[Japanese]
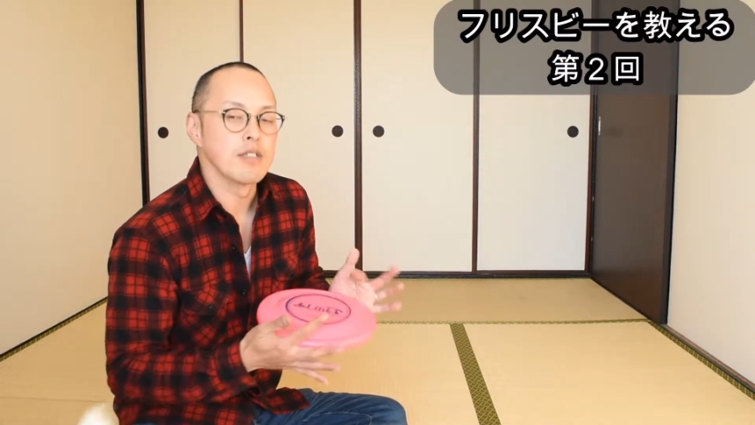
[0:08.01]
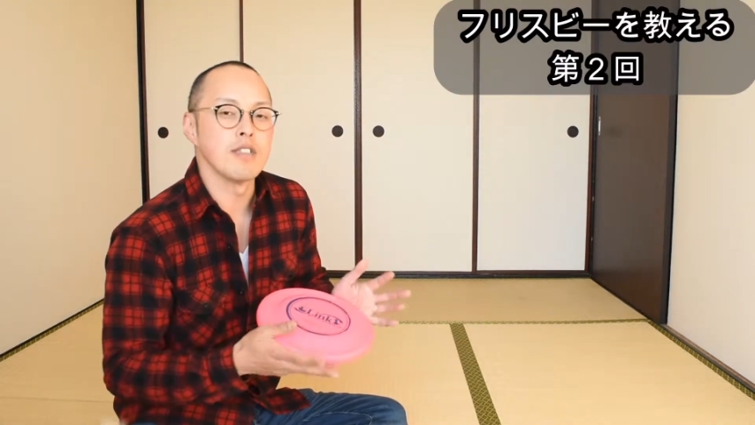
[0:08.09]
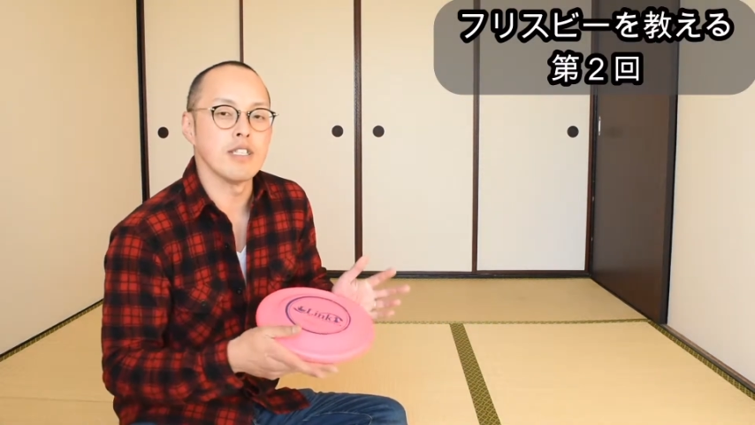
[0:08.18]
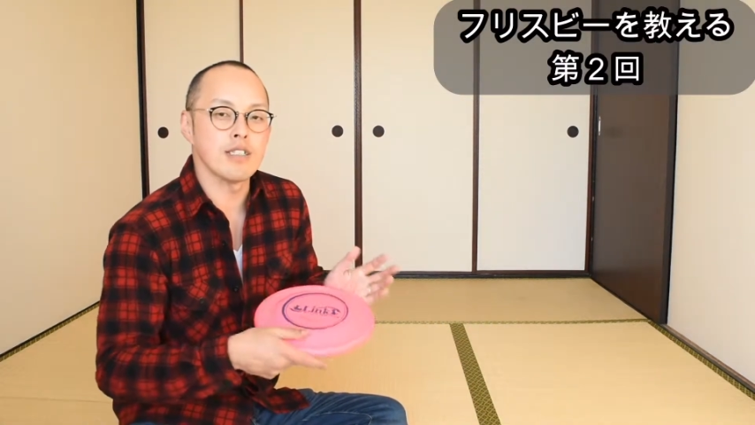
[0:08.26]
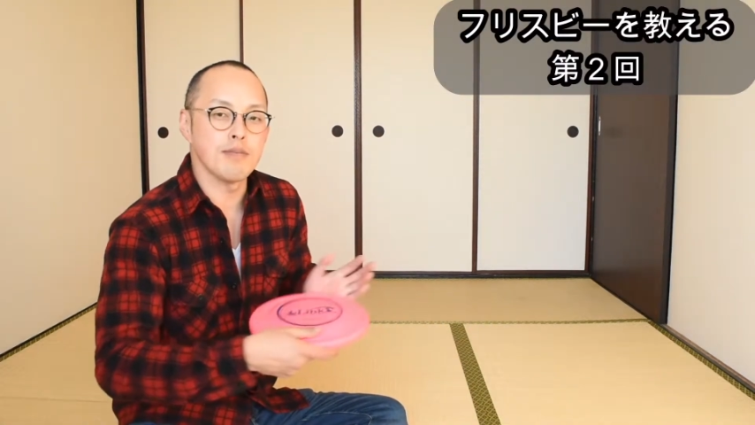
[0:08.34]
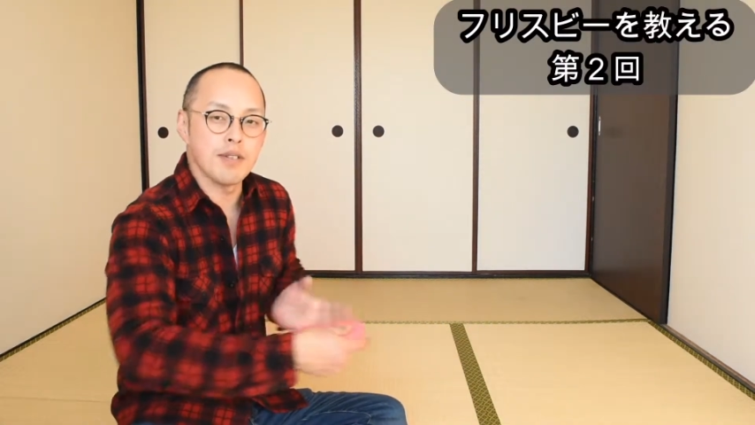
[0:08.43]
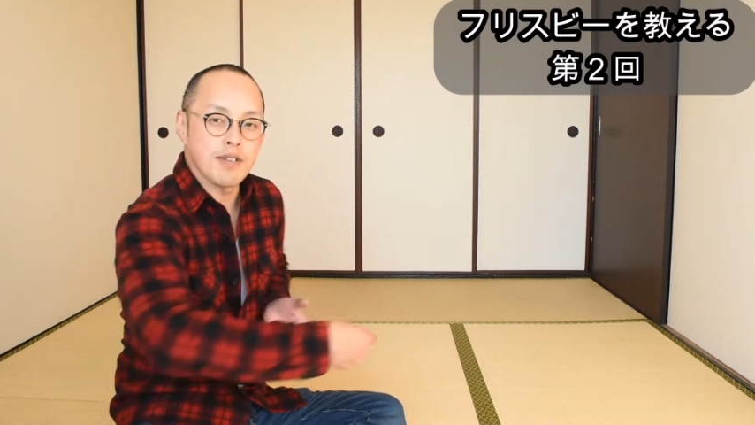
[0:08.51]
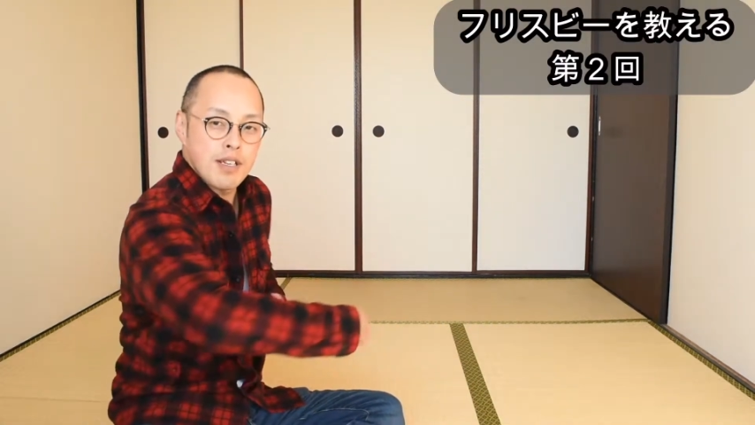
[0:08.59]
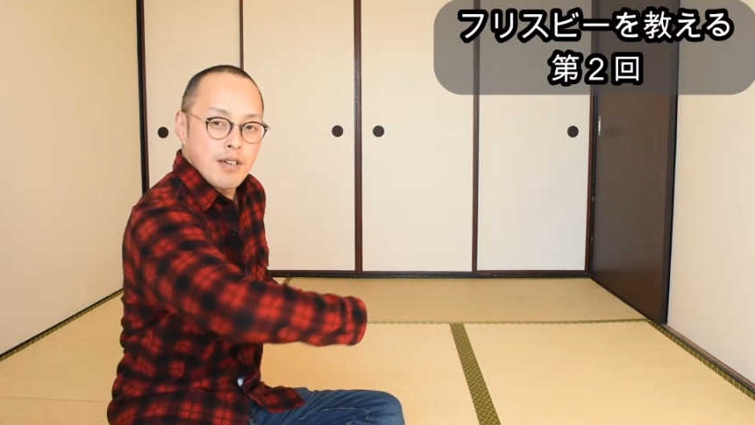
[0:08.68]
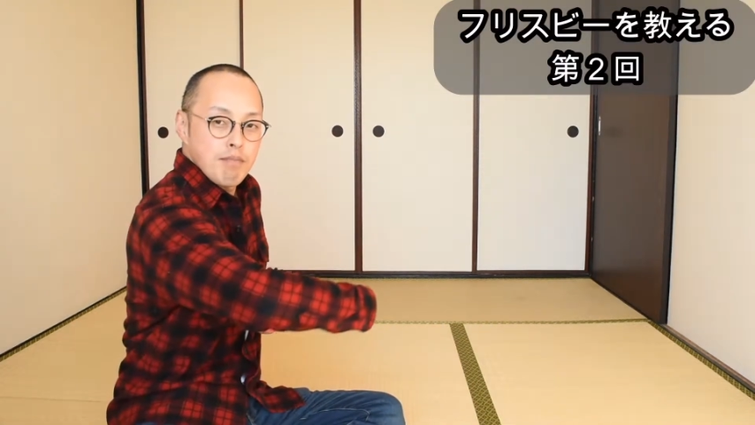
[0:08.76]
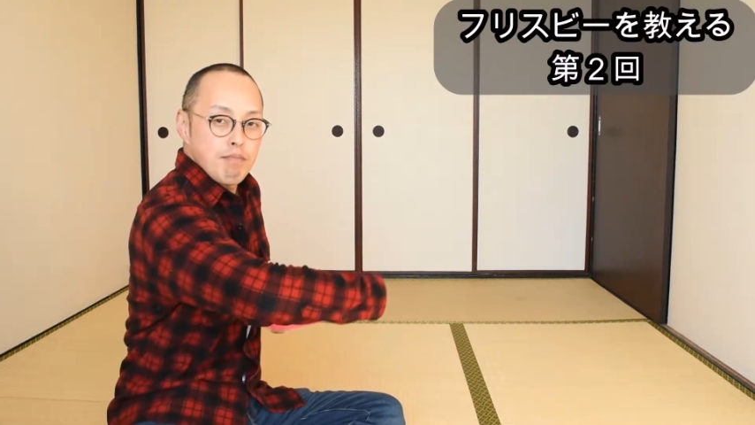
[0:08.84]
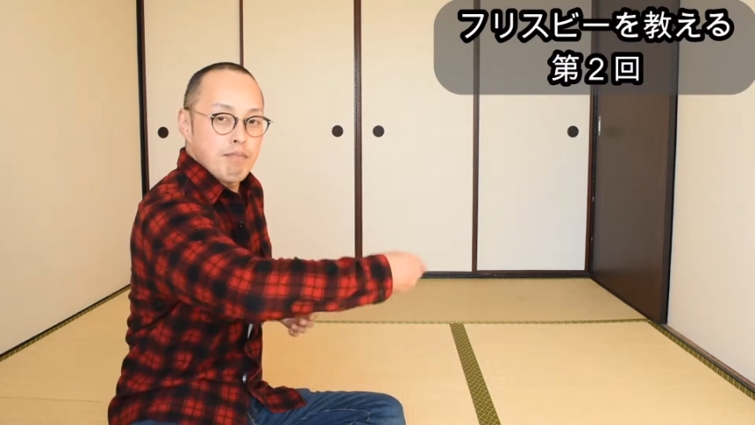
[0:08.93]
フリスビーを
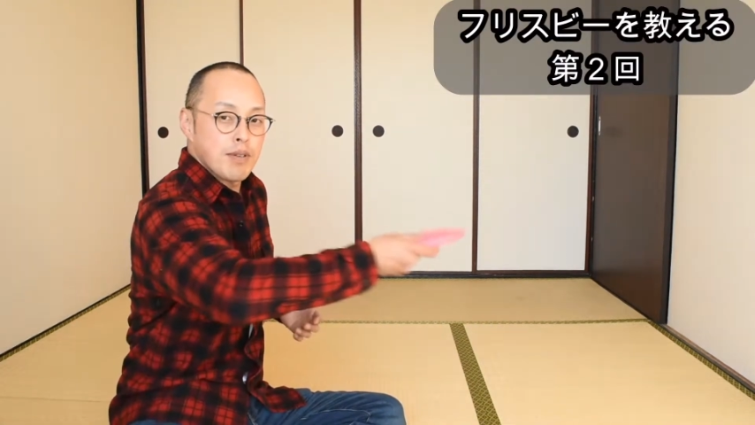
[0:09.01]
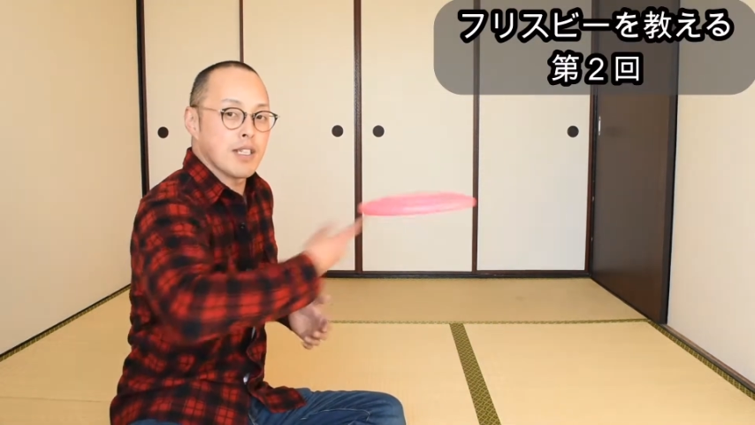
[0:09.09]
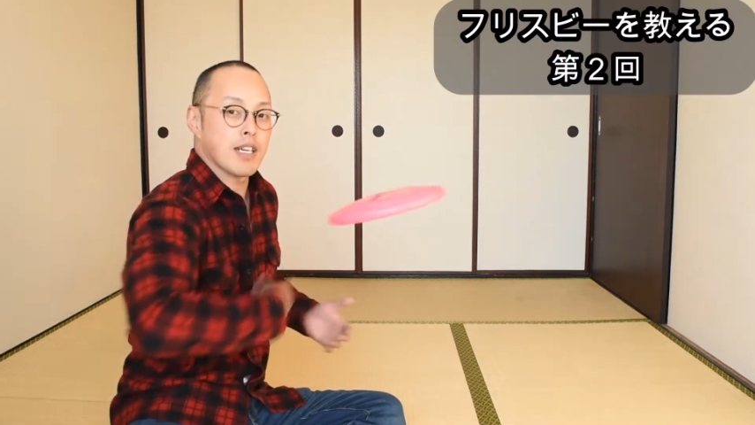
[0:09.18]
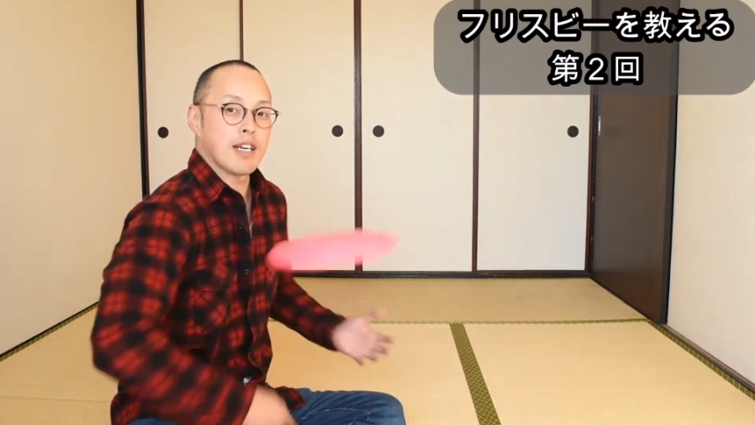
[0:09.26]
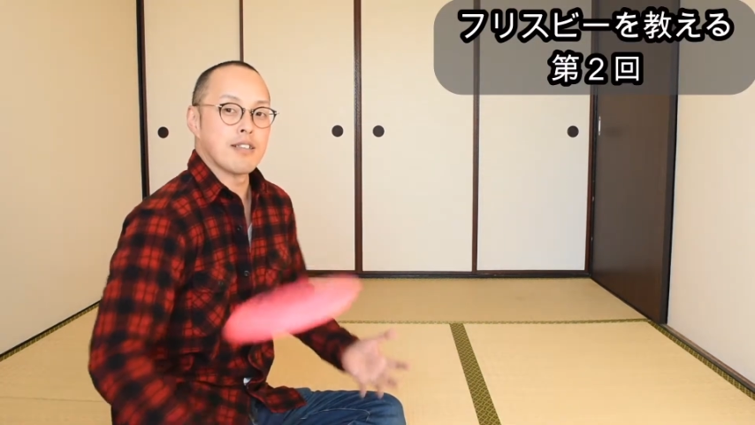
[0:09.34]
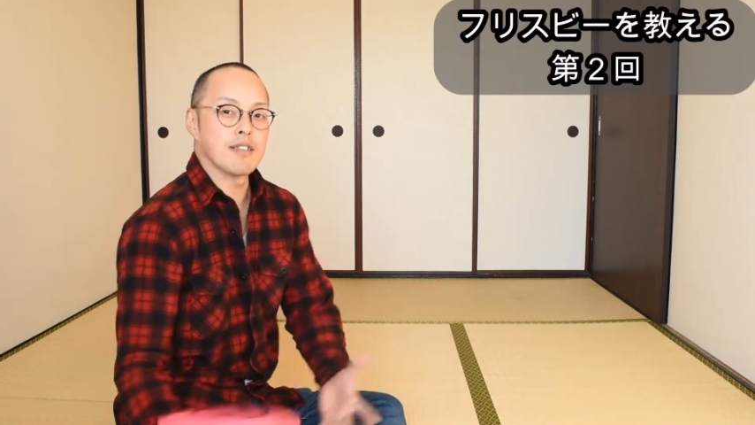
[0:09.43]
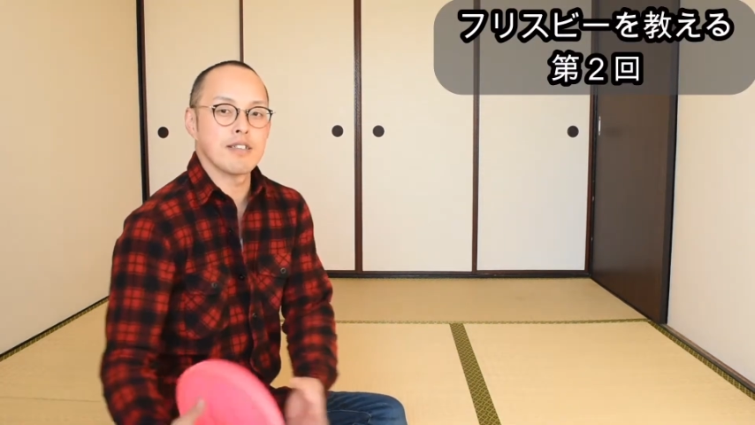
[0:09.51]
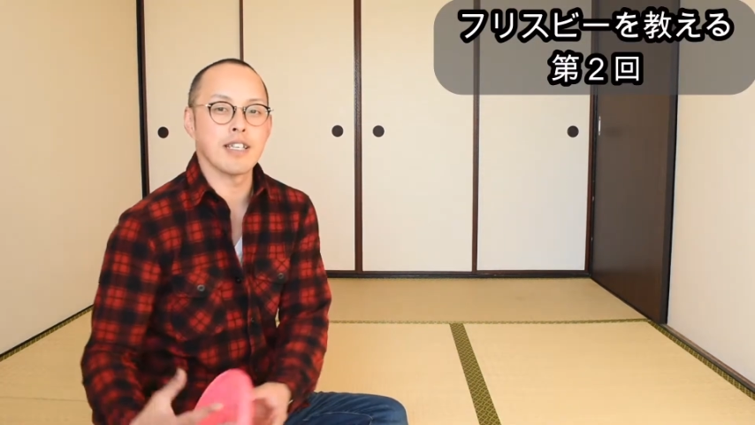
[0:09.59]
ねピッて軽